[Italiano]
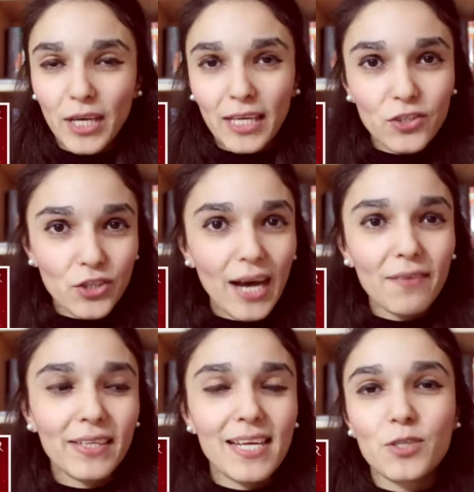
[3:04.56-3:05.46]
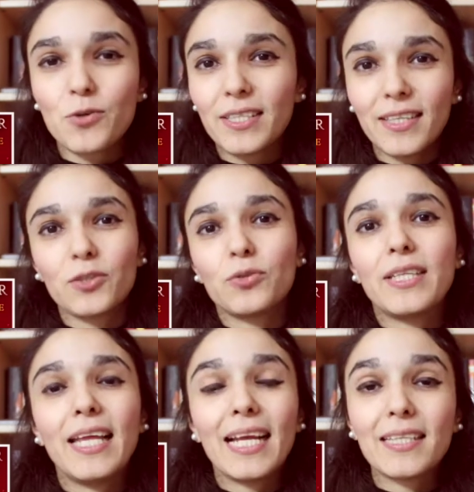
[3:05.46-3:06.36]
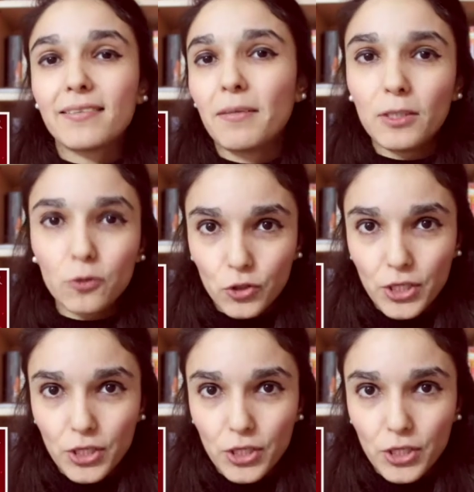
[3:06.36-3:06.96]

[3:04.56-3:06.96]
che già avete ascoltato nell'adattamento